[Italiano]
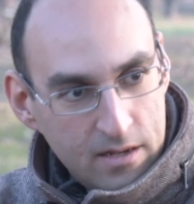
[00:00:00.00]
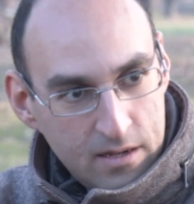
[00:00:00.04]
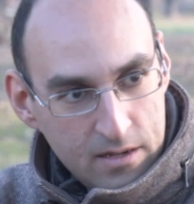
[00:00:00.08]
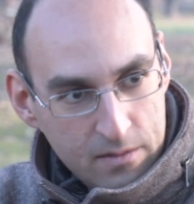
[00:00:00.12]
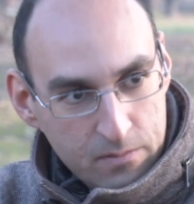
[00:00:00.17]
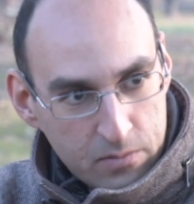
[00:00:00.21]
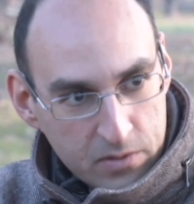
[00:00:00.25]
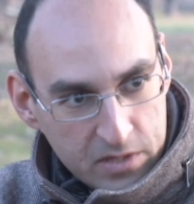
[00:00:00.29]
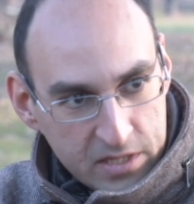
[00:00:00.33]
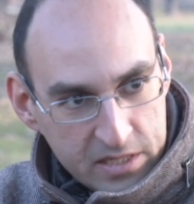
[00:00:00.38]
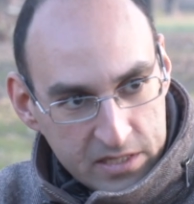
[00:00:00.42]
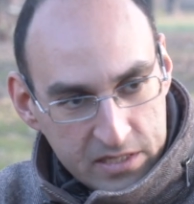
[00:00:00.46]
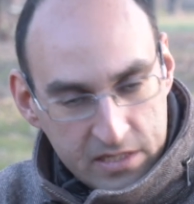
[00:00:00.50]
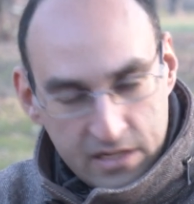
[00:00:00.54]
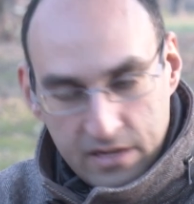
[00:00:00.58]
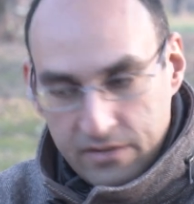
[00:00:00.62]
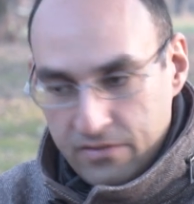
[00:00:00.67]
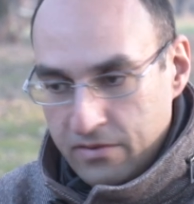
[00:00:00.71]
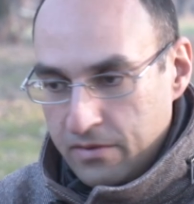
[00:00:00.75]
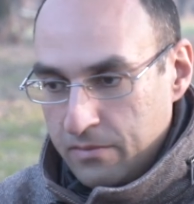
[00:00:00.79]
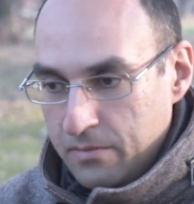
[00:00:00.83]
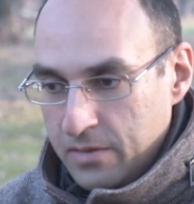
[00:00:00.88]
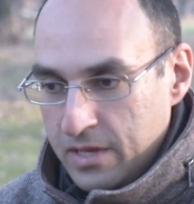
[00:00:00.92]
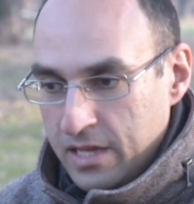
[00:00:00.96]
l'importanza della
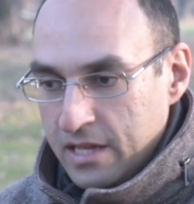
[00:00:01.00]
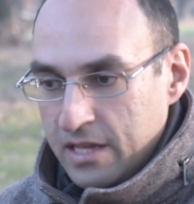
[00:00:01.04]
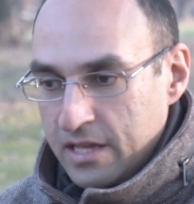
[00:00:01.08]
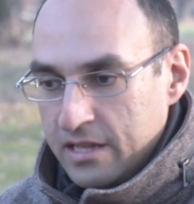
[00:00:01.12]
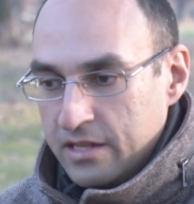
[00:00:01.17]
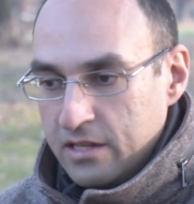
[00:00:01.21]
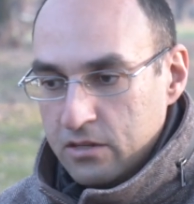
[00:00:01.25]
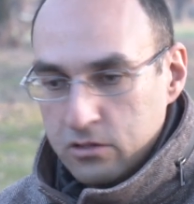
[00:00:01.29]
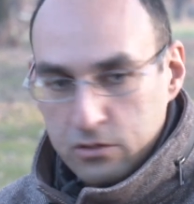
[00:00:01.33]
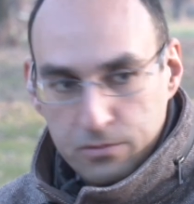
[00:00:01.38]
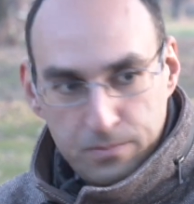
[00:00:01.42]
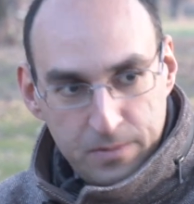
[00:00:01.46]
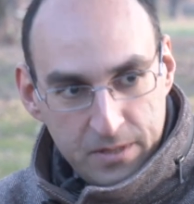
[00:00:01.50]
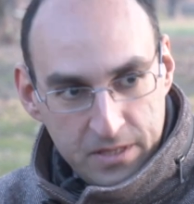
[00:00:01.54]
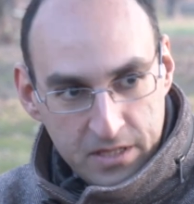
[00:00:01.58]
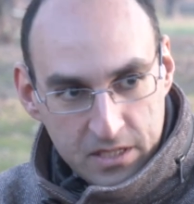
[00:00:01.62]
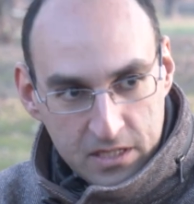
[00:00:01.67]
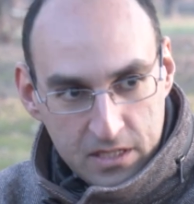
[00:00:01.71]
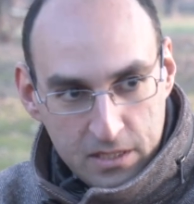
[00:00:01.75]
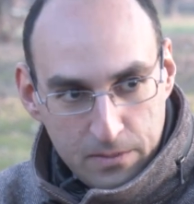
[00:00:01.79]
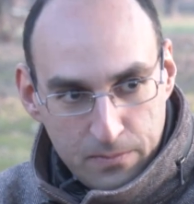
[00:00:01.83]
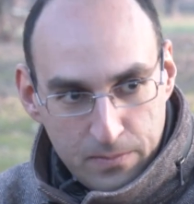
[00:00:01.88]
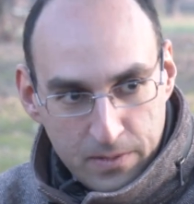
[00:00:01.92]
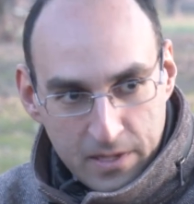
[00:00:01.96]
famiglia, dello
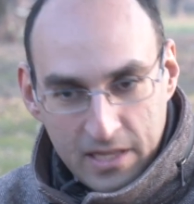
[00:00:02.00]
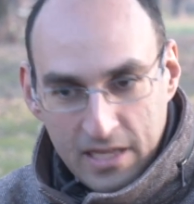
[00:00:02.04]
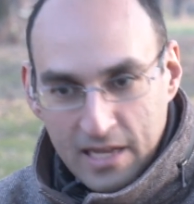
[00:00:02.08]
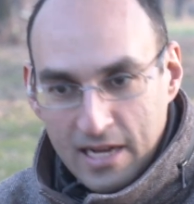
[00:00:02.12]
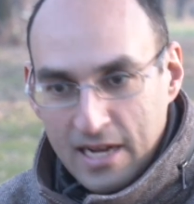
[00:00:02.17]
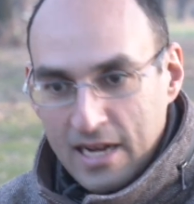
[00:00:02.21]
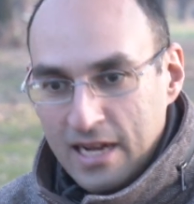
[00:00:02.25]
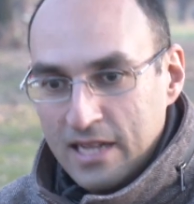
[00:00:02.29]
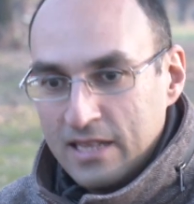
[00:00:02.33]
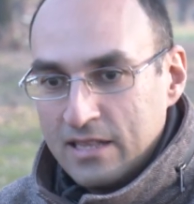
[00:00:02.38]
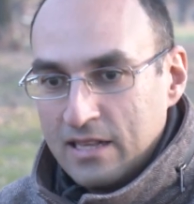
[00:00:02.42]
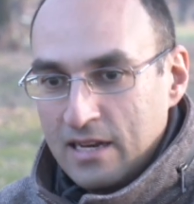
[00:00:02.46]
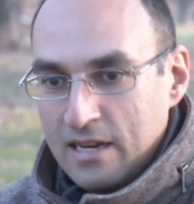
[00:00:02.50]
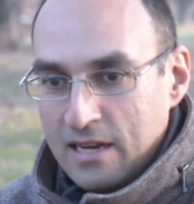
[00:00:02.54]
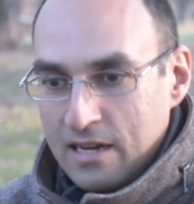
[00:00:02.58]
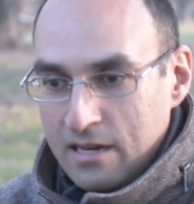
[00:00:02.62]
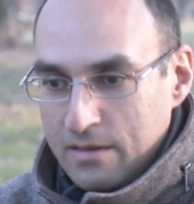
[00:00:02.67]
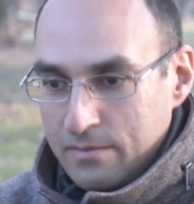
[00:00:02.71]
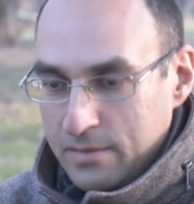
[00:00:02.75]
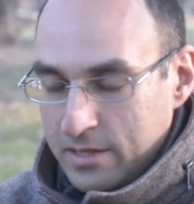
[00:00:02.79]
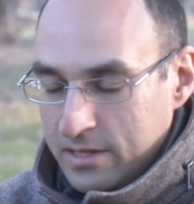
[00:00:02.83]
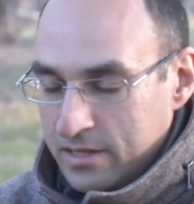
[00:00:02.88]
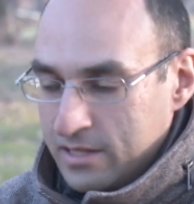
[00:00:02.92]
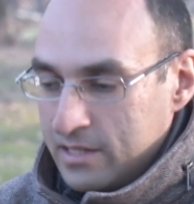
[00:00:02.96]
spendersi per gli altri,
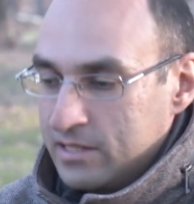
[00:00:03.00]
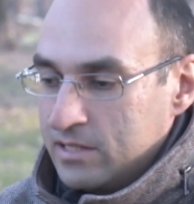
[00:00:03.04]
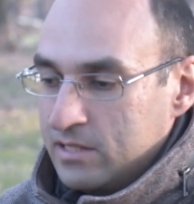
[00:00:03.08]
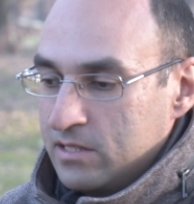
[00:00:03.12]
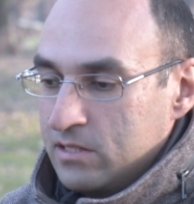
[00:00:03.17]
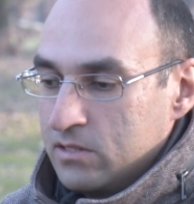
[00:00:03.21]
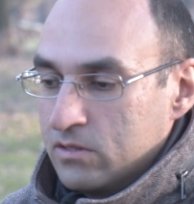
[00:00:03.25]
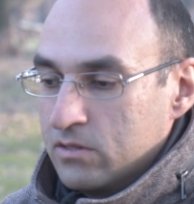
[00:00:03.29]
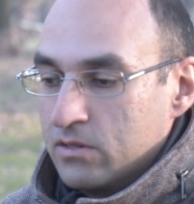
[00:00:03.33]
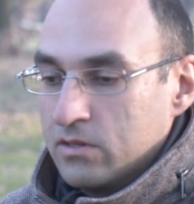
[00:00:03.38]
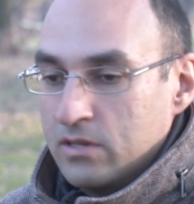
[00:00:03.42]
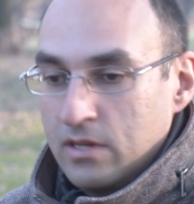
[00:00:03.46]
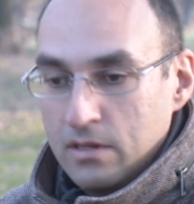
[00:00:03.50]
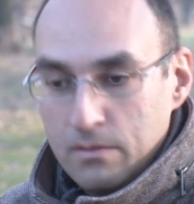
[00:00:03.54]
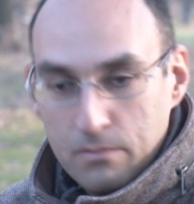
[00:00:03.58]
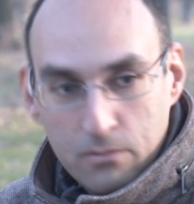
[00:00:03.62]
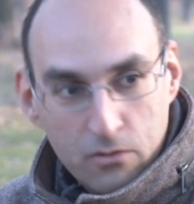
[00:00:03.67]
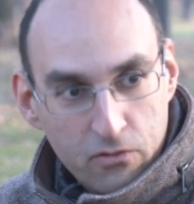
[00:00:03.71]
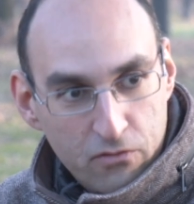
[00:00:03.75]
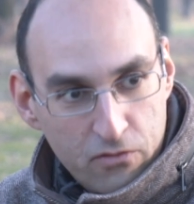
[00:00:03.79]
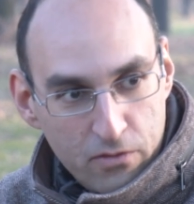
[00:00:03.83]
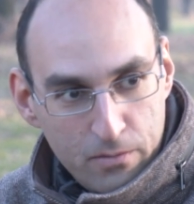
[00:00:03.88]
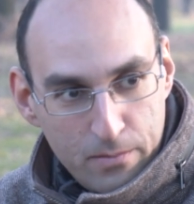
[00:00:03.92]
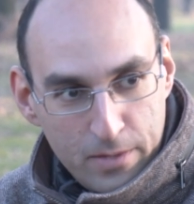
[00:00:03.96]
l'alimentazione, il
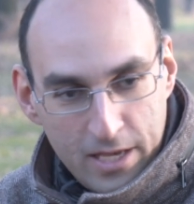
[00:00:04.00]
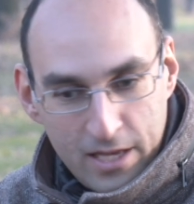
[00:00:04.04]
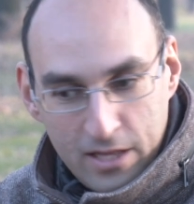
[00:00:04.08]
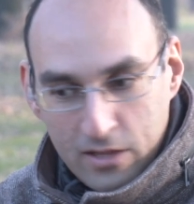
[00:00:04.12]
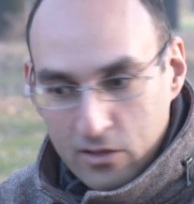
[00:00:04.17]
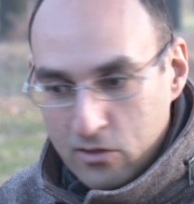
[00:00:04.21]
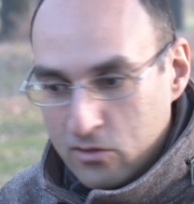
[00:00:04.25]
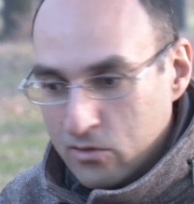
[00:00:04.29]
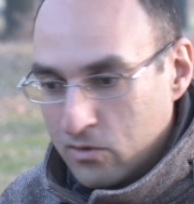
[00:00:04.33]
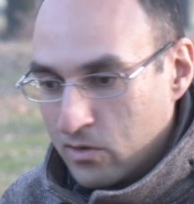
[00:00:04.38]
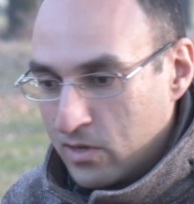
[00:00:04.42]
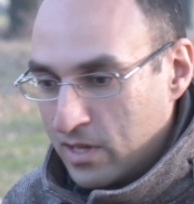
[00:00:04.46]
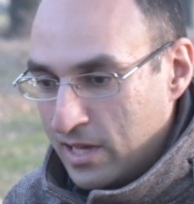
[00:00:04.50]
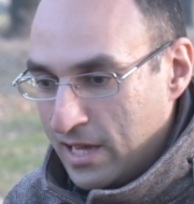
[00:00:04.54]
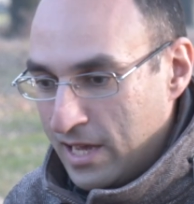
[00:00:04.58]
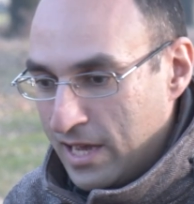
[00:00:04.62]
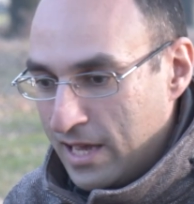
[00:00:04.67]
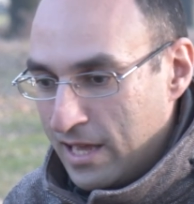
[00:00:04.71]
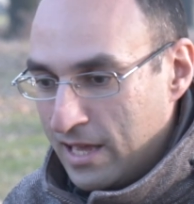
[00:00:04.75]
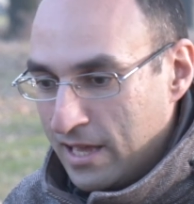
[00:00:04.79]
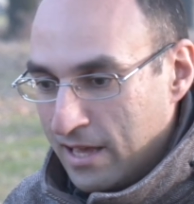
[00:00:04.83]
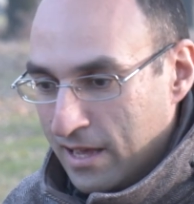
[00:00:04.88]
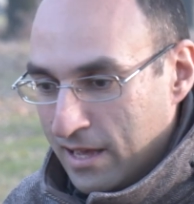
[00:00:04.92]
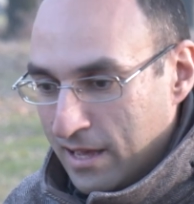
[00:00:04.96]
movimento, ok?
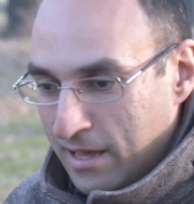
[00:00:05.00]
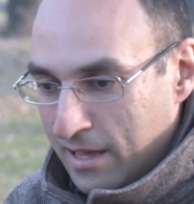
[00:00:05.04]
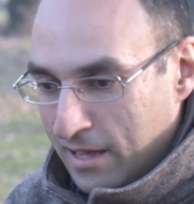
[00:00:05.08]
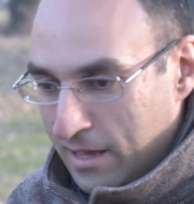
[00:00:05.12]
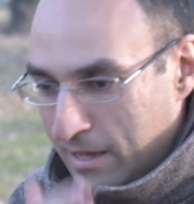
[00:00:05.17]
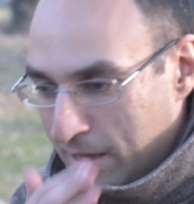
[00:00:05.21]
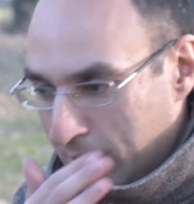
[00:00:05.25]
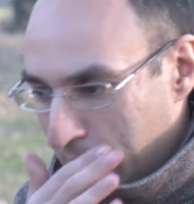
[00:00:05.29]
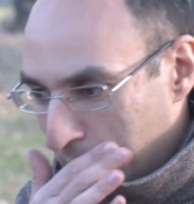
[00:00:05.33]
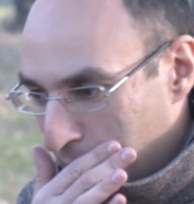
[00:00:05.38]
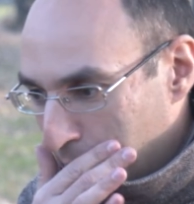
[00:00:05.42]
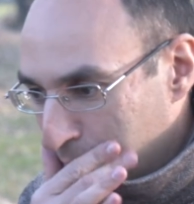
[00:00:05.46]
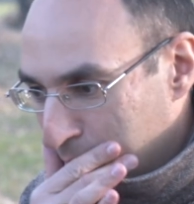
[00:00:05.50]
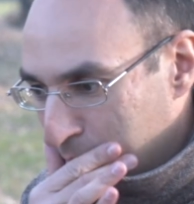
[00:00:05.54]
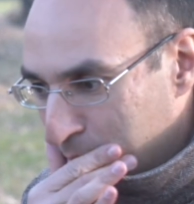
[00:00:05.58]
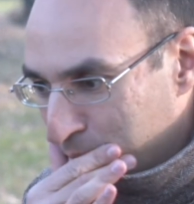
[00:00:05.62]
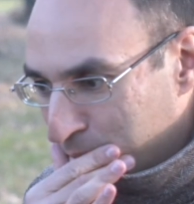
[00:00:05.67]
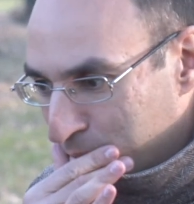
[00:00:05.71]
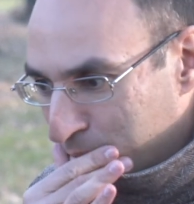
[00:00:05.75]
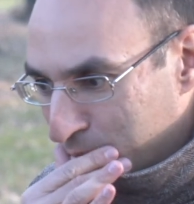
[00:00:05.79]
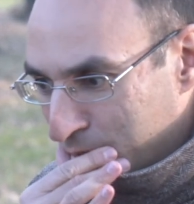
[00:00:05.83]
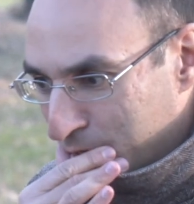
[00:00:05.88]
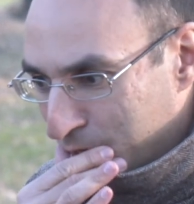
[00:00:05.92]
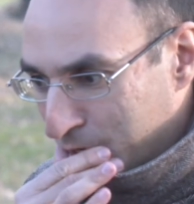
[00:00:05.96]
Eh,
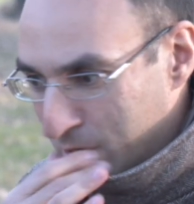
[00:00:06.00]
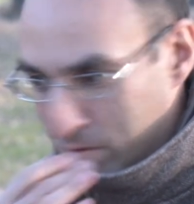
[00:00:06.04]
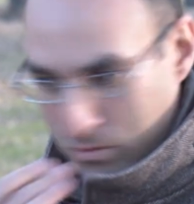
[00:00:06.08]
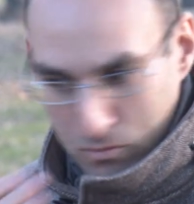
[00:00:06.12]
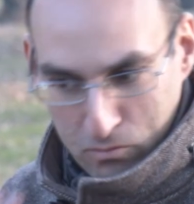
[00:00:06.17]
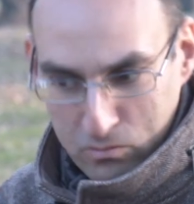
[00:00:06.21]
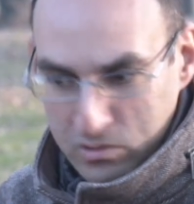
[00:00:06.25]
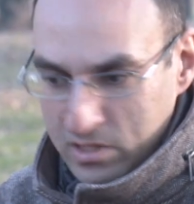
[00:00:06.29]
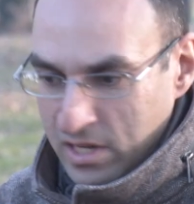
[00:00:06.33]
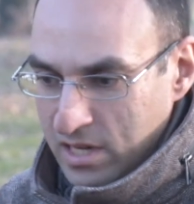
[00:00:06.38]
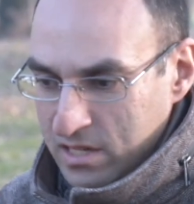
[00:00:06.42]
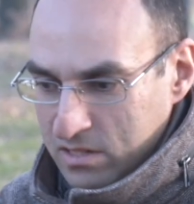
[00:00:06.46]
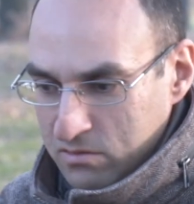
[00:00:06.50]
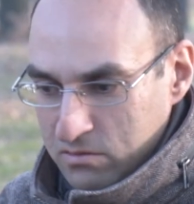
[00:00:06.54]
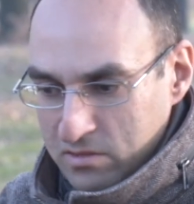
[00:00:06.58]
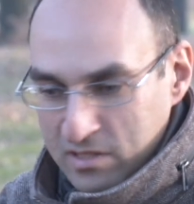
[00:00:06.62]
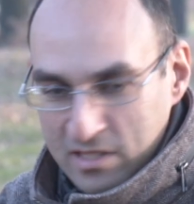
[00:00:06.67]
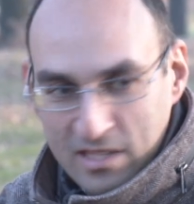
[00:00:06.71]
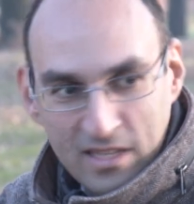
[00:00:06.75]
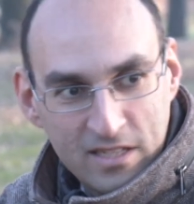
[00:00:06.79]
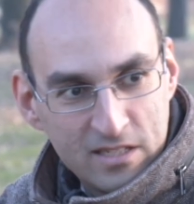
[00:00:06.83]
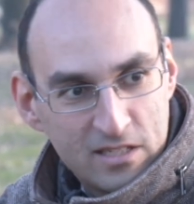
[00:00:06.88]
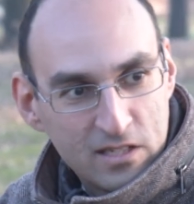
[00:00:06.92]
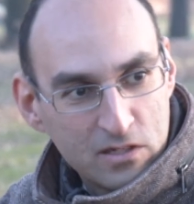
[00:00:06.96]
il non usare
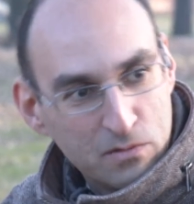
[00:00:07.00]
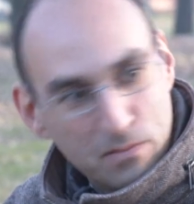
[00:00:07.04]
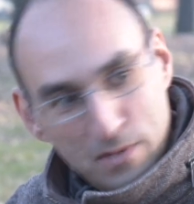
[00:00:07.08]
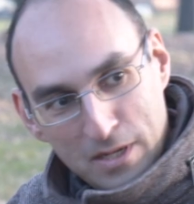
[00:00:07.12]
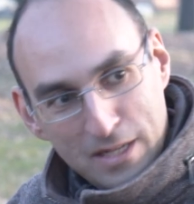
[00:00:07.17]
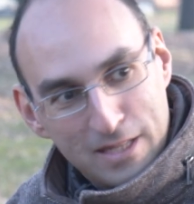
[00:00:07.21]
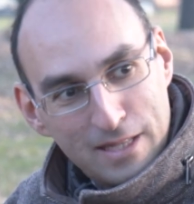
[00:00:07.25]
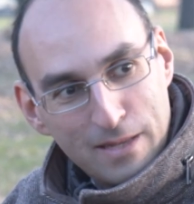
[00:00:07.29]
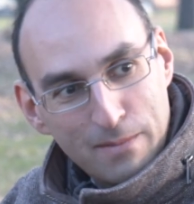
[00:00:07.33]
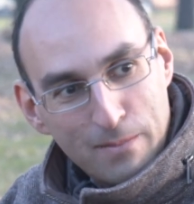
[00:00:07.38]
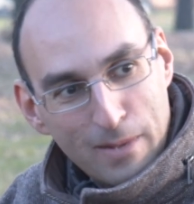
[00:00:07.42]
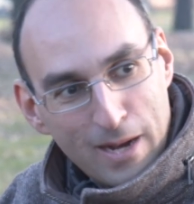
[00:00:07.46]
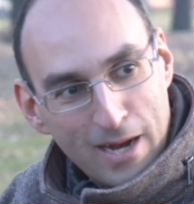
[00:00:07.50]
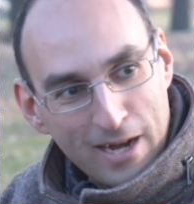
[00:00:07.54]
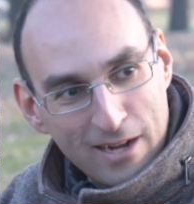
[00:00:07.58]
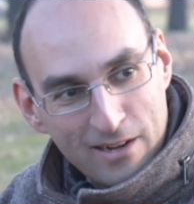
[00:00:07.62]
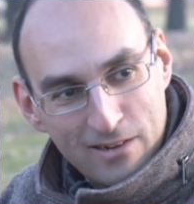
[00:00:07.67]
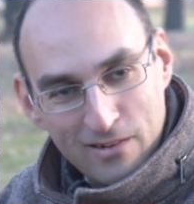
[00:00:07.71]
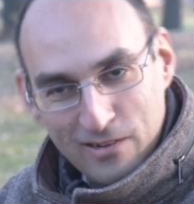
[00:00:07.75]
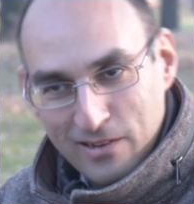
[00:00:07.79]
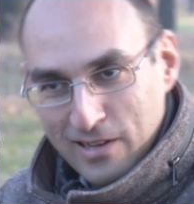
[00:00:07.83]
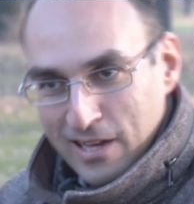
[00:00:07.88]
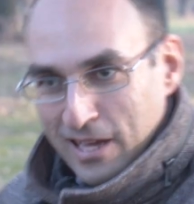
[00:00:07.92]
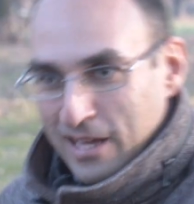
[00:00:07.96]
sostanze come il
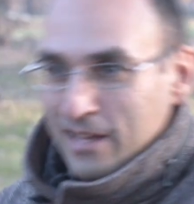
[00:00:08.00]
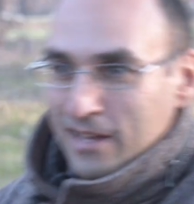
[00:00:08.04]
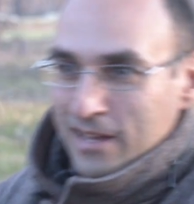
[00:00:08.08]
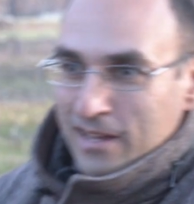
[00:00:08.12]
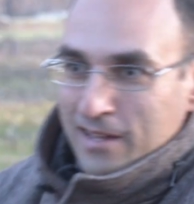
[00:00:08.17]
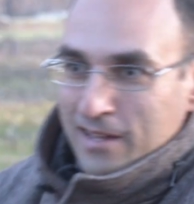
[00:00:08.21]
tabacco, ok?